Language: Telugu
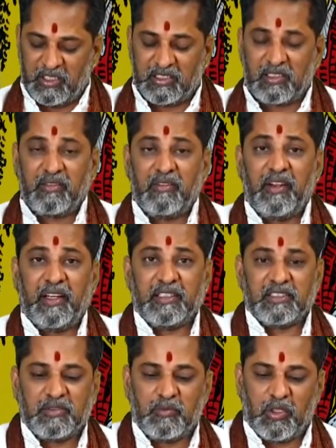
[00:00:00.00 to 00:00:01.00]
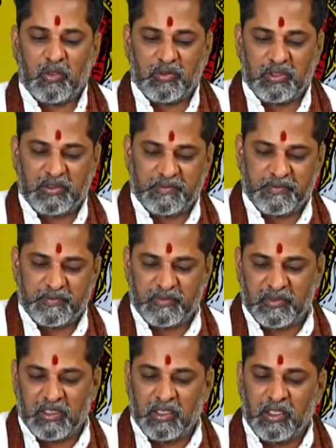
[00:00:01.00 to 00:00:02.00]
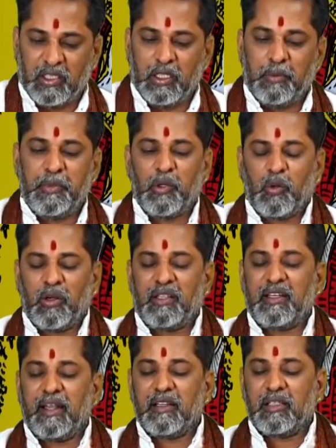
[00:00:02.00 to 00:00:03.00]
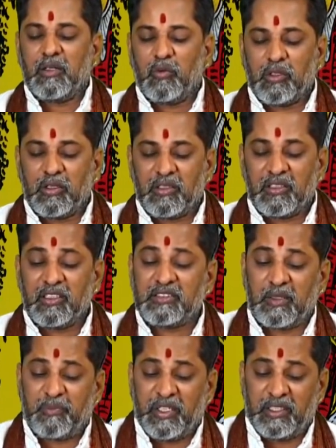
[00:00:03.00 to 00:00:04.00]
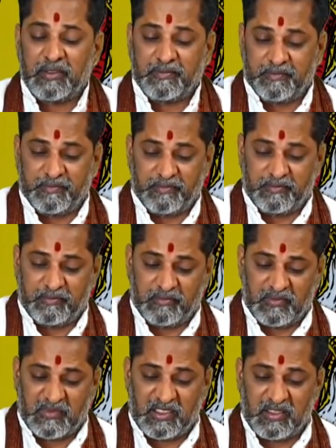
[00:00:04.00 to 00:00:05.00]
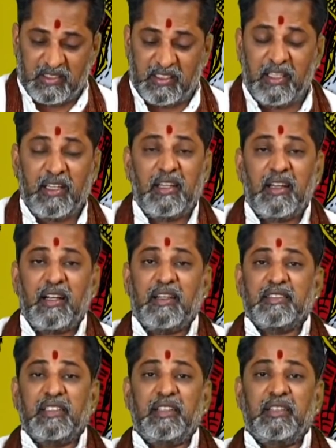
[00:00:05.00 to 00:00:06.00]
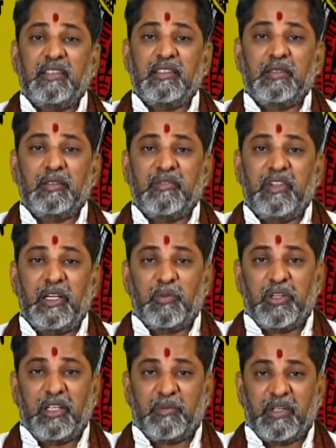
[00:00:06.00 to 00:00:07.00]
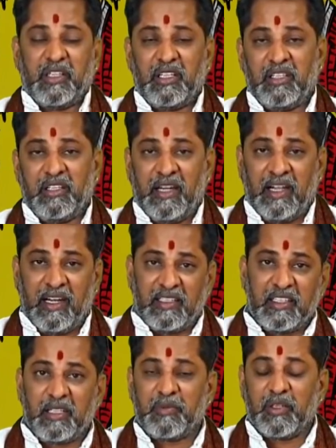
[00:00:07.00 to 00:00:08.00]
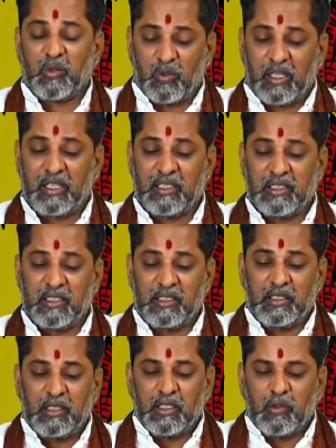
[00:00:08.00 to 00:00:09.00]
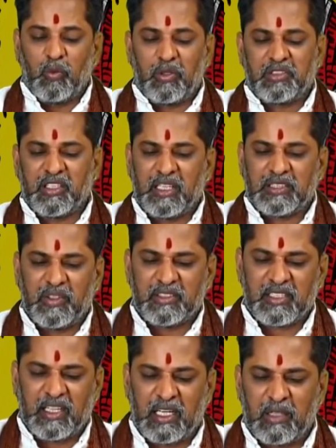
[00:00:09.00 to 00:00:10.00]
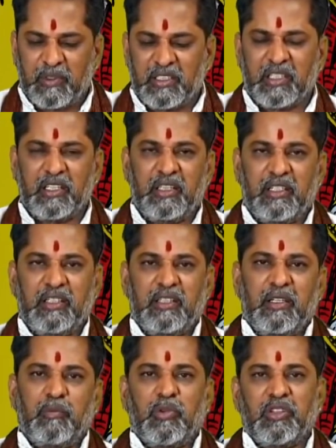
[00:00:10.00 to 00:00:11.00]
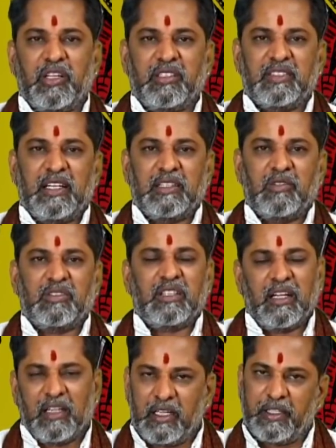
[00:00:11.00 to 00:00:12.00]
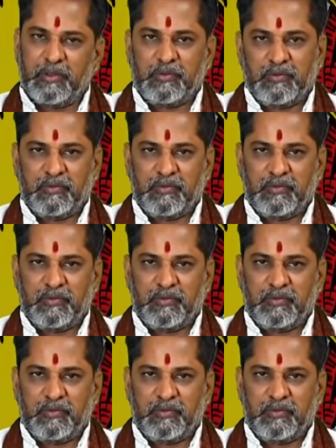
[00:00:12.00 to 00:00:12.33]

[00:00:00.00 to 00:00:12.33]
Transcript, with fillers: ఎస్ ఆఫ్ ప్యాంట్స్ బాగుంది మీకున్న దరిద్రం వదులుతుందని చెప్పాలి ఏలినాడు శని వెళ్ళిపోయినప్పటికీ ఏడాది అయినప్పటికి కూడా వృశ్చిక రాశి వాళ్ళు చాలామందికి ఇబ్బందులు అయితే సాధ్యం తగ్గలేదు